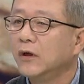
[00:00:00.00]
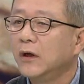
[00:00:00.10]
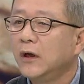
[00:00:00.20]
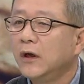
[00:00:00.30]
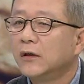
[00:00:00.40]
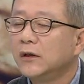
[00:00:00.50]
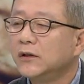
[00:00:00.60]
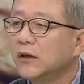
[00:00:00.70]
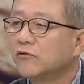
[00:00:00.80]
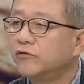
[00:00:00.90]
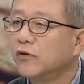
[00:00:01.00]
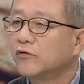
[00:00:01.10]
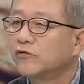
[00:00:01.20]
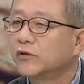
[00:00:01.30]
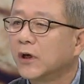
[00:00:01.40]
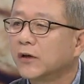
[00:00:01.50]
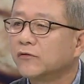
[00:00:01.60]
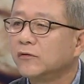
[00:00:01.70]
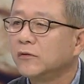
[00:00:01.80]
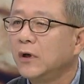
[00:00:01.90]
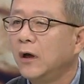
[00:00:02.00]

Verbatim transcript: 예. 네. 근데 이제 국영 축산은